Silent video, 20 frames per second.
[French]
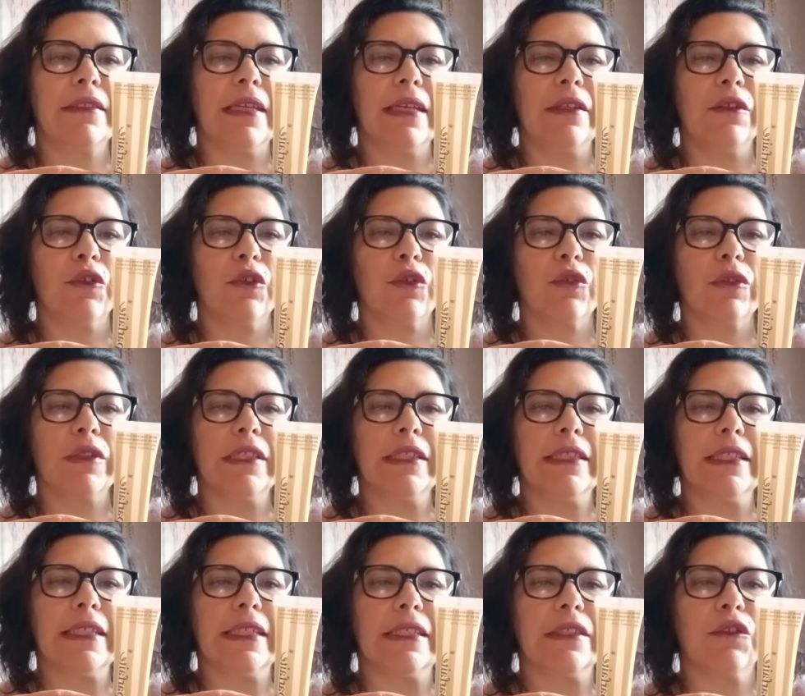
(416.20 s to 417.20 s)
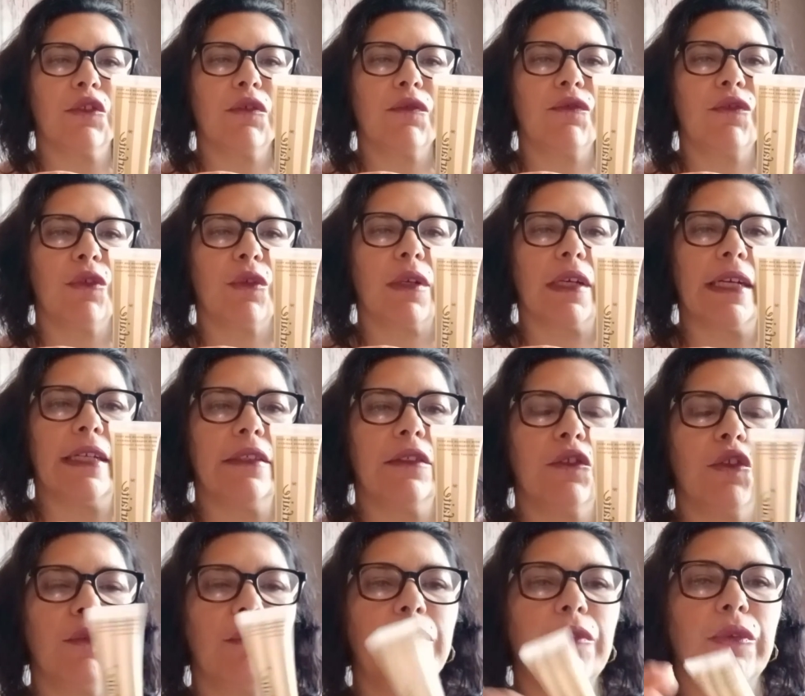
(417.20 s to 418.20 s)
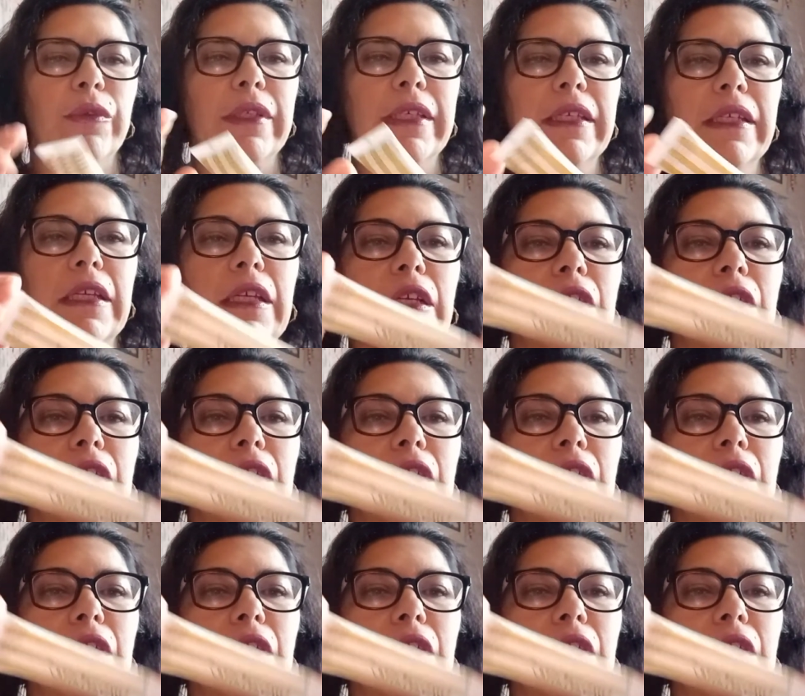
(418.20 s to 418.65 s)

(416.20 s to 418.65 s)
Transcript: hyaluronique et d'eau florale de bleuet.